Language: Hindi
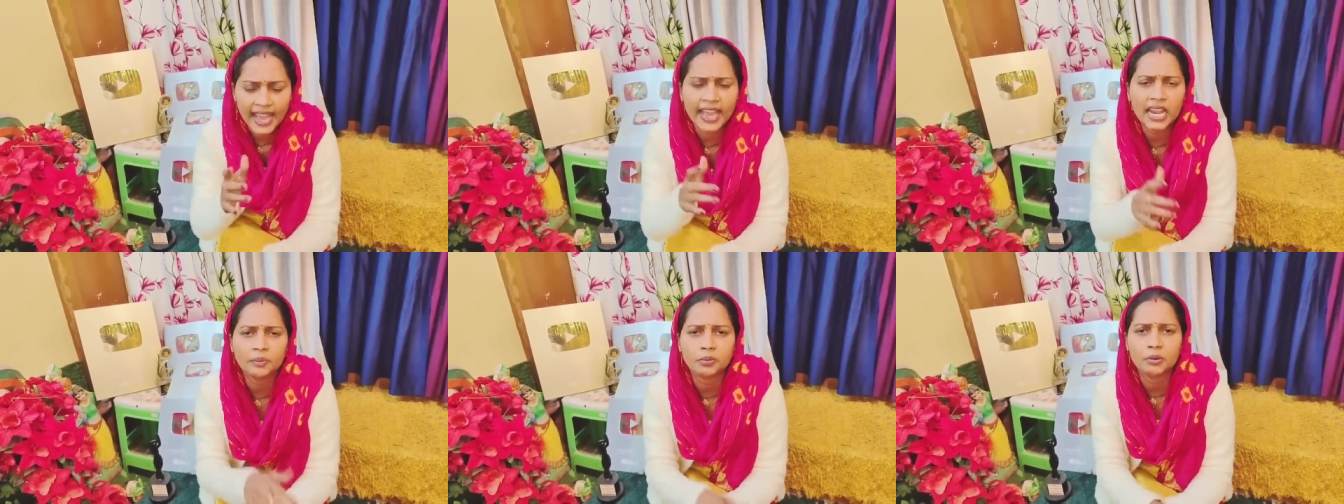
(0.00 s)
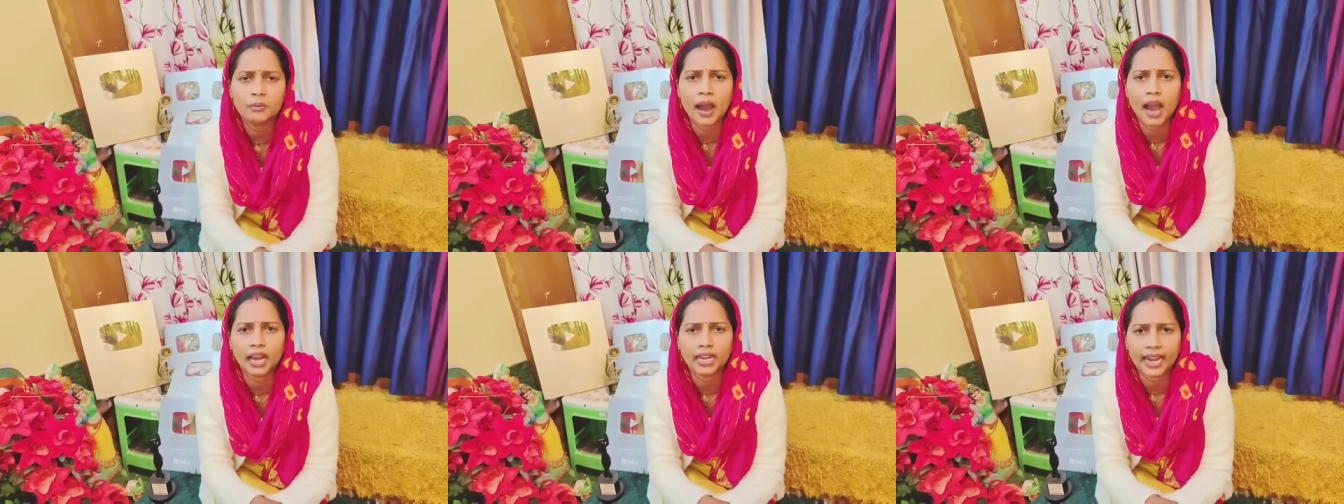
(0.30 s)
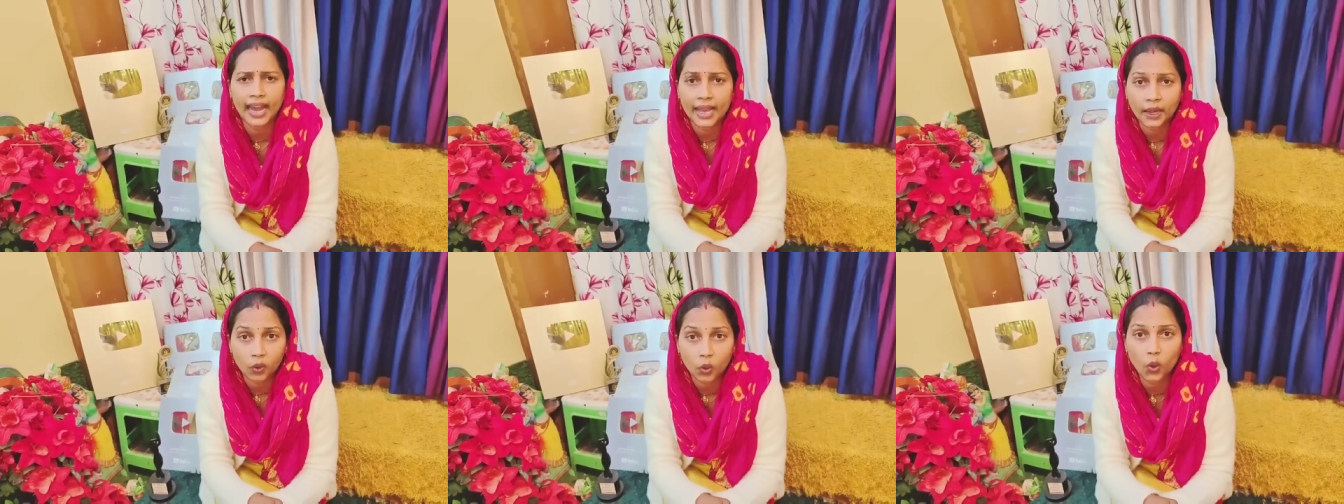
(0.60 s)
हेल्प
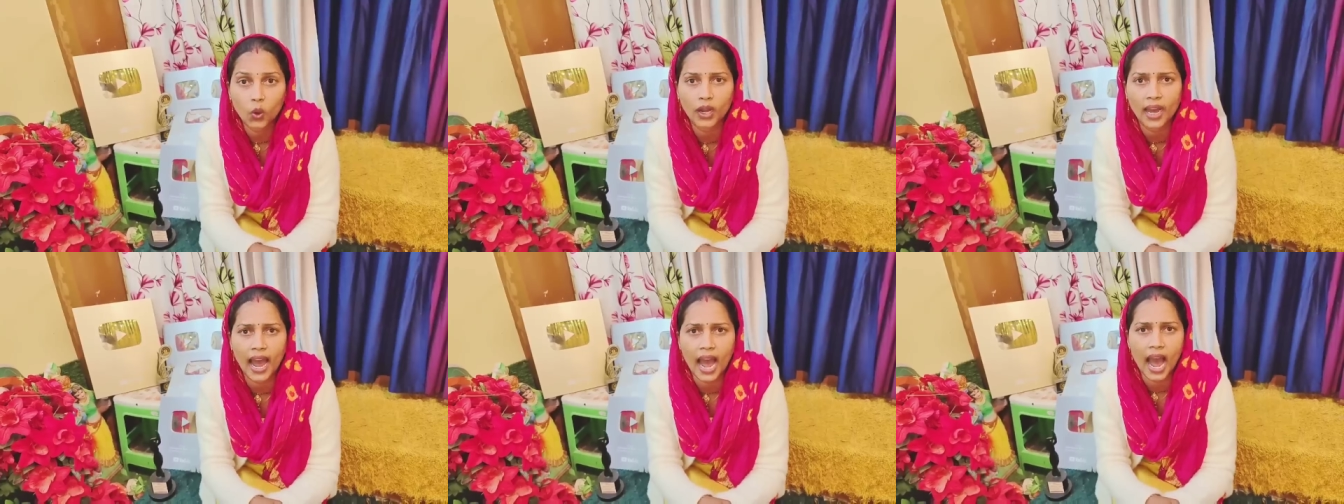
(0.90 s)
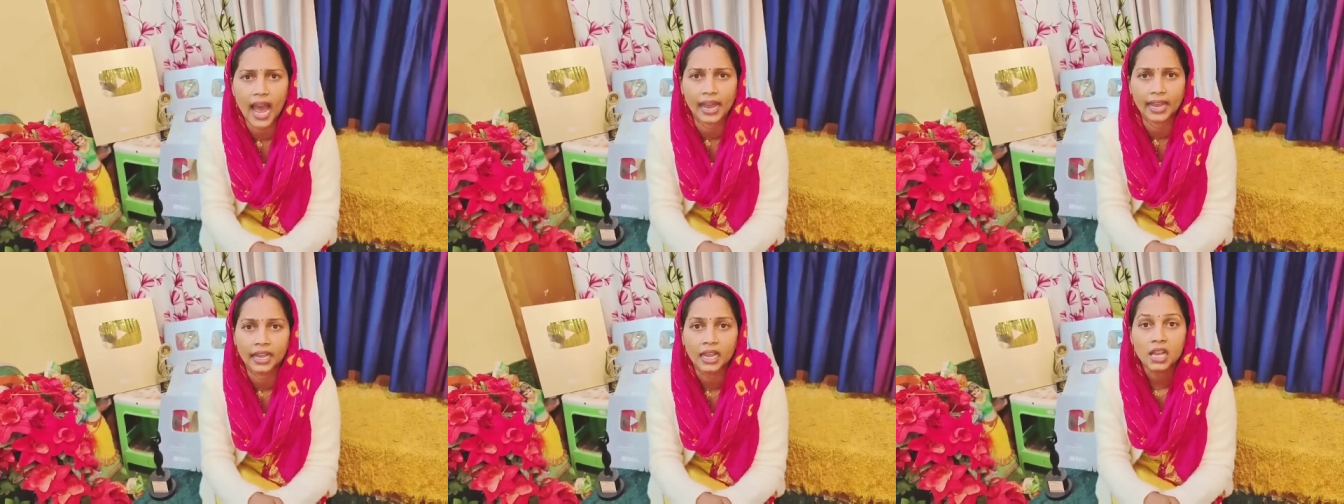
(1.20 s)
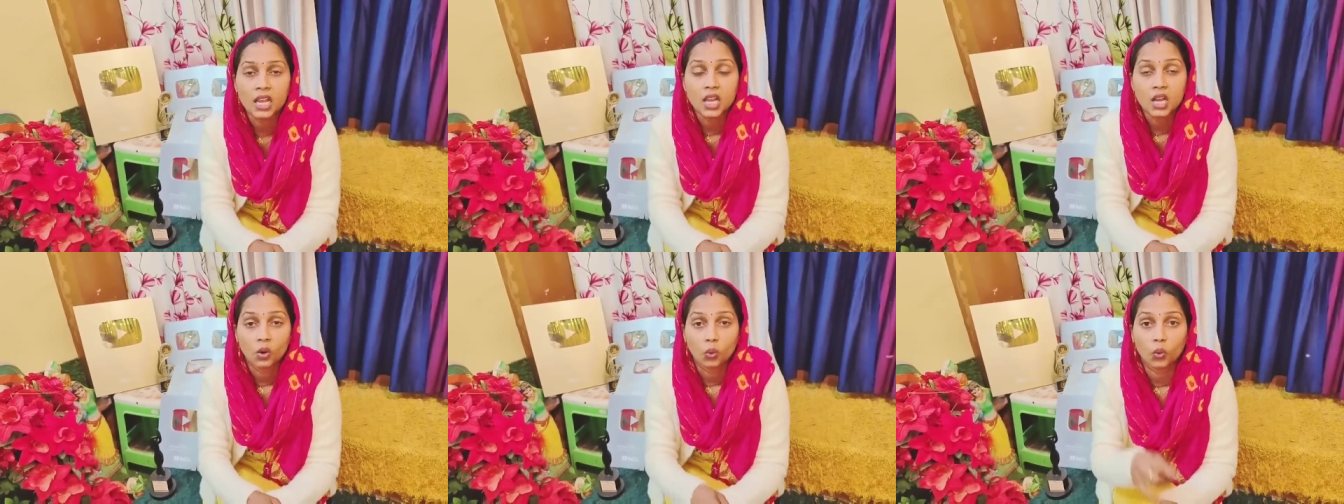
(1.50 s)
मांग रहा है रो रहा है
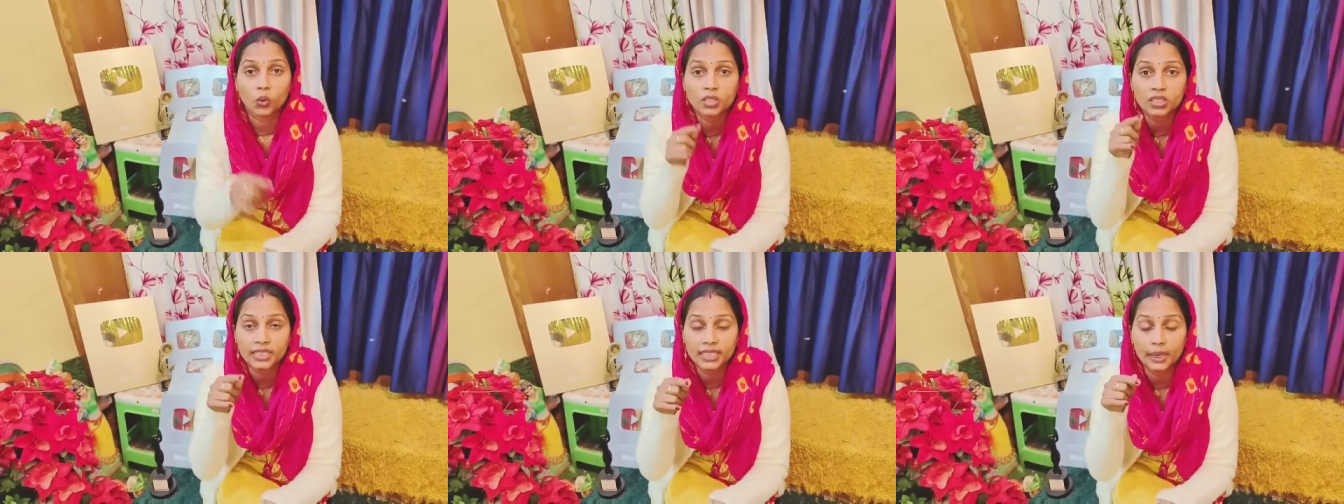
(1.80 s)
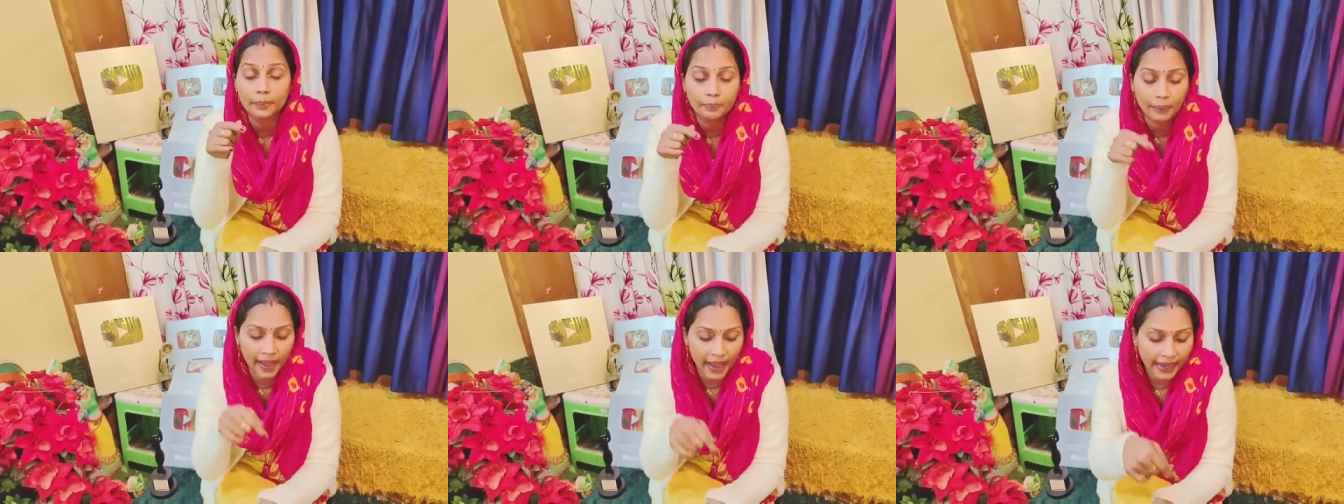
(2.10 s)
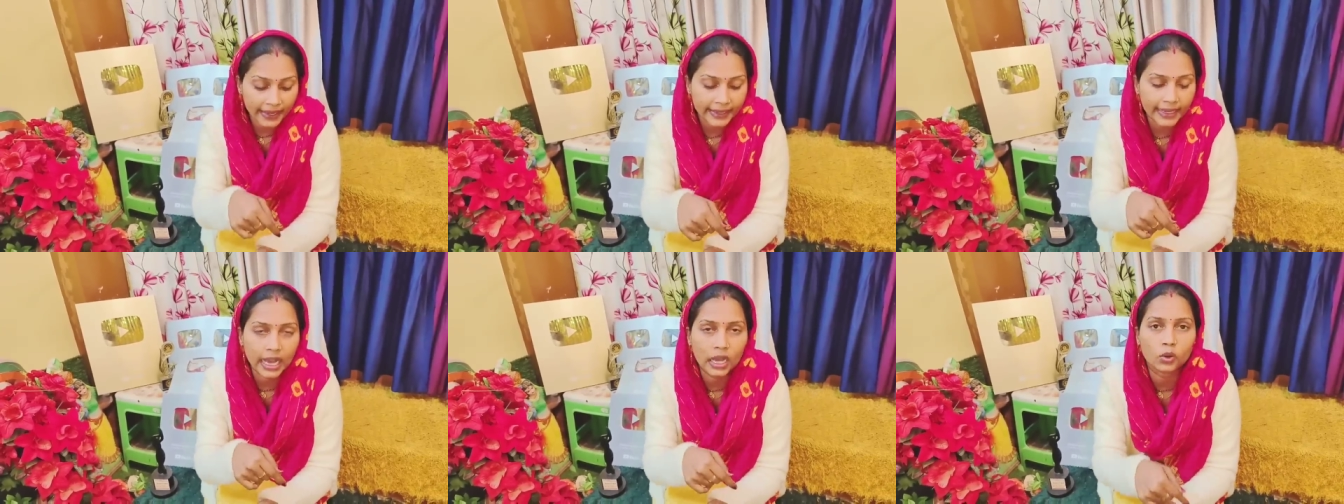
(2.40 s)
उसके
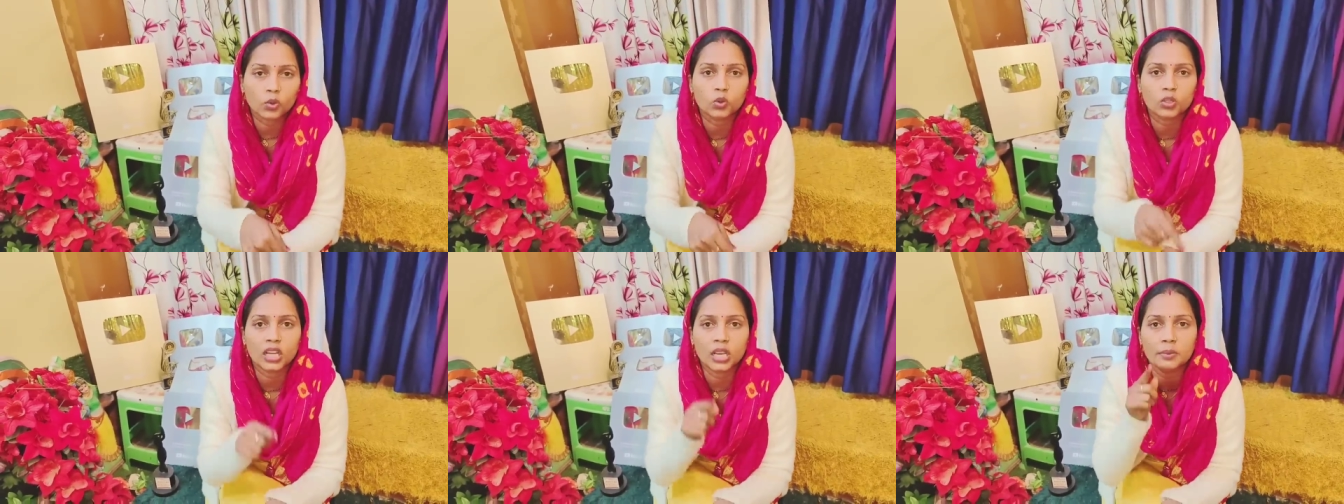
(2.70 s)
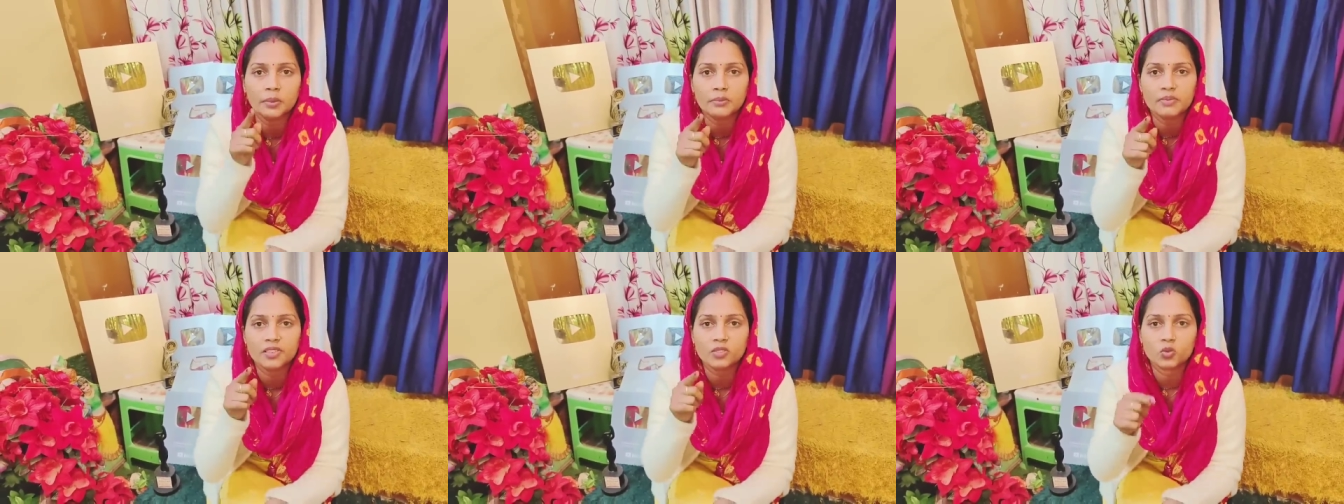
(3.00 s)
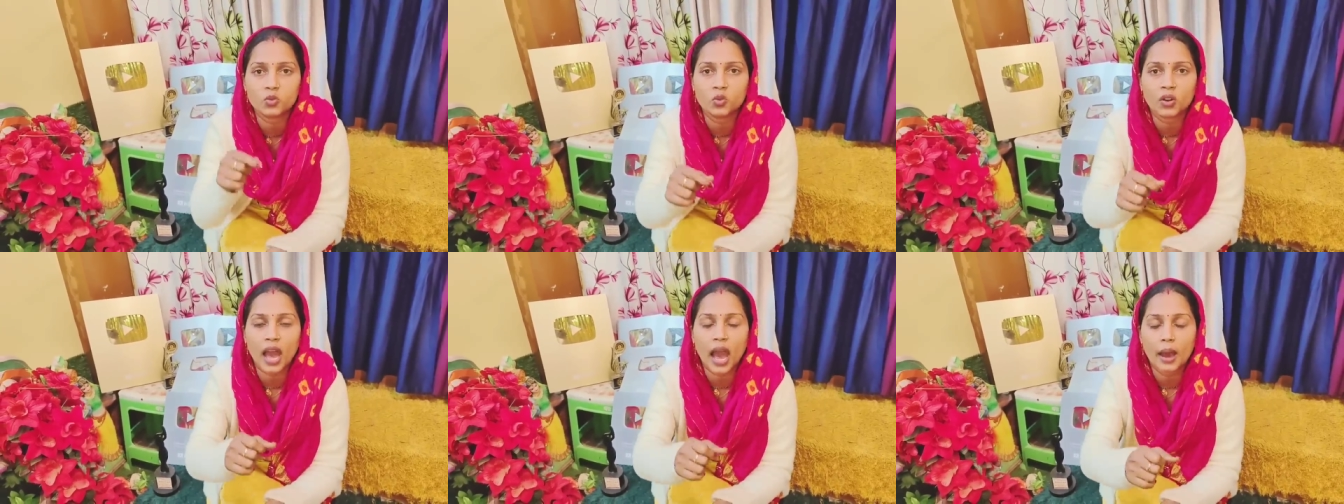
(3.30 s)
पैर के अंगूठे में
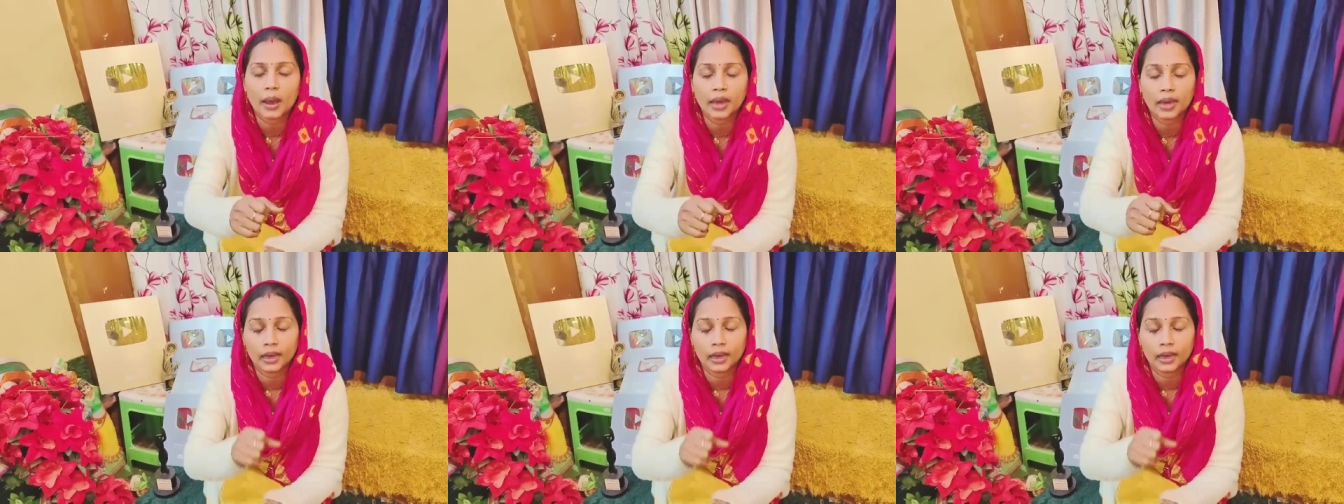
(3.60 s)
विष्णु